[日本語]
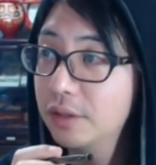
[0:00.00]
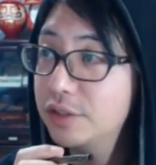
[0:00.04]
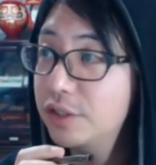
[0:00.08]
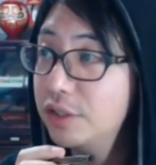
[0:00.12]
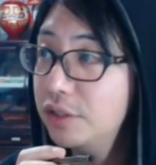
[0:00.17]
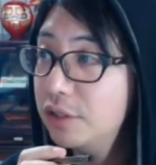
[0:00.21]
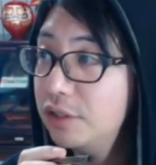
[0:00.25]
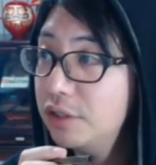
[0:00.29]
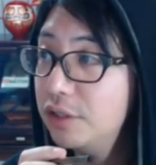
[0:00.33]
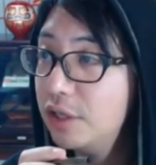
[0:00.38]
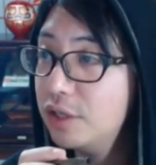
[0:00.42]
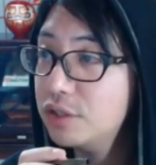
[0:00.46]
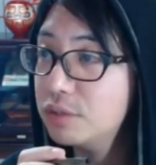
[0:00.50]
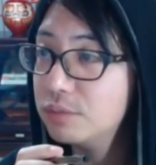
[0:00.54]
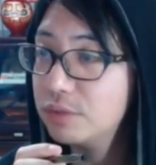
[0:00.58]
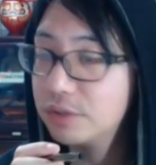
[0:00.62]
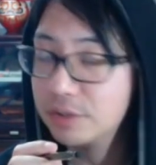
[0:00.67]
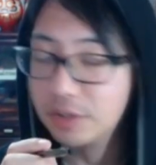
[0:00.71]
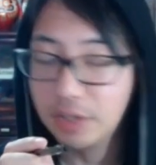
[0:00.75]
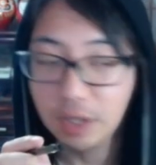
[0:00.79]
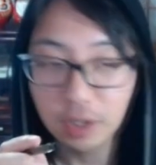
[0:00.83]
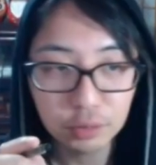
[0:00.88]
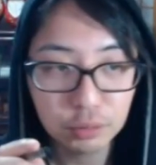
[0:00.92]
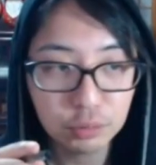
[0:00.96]
宣伝大丈夫
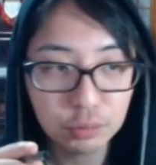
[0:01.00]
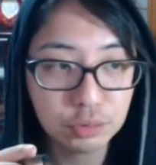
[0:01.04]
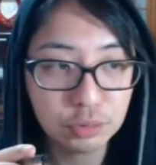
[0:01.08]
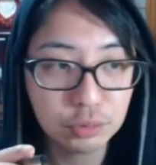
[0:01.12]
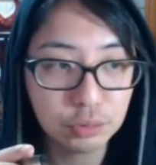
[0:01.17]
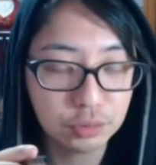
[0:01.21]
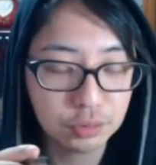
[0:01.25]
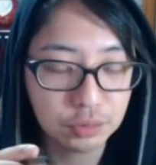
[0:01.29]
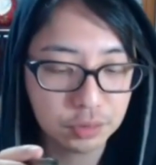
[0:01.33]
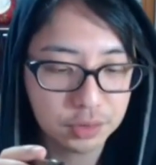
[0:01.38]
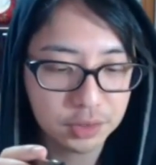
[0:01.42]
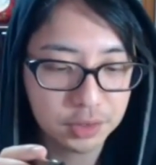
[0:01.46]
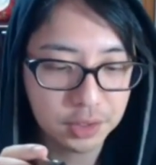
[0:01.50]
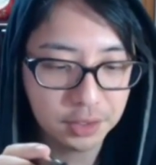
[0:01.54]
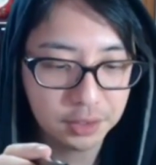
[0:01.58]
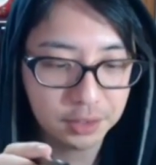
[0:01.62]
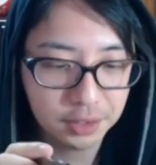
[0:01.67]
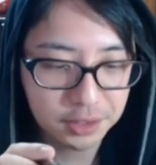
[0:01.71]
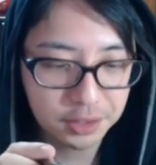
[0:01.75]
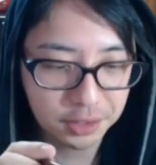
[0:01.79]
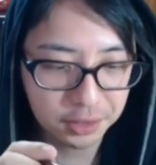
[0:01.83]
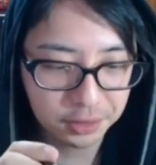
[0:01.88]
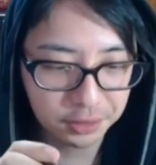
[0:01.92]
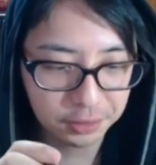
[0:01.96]
ですか？あ、どうぞどうぞ、
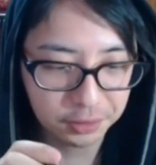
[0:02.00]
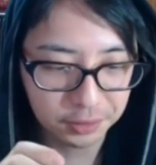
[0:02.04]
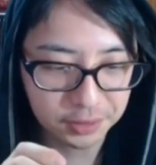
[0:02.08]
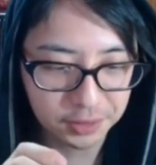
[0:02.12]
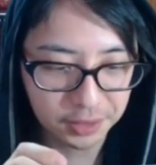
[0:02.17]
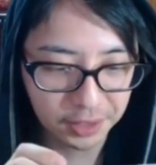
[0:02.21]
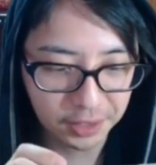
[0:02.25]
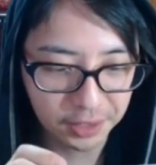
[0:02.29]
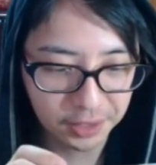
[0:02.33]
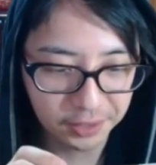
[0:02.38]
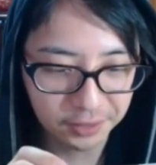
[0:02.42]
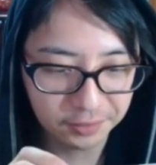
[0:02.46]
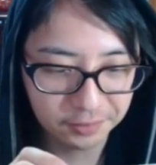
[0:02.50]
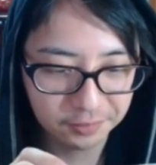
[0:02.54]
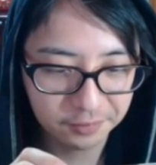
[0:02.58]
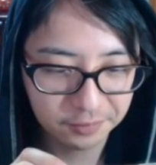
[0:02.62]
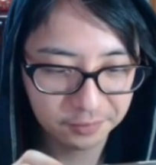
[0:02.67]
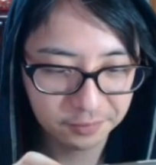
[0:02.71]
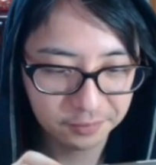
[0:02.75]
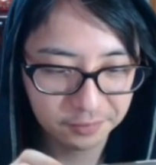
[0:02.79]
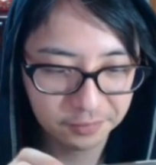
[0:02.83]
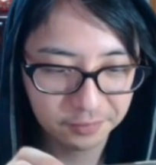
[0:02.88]
宣伝してってください。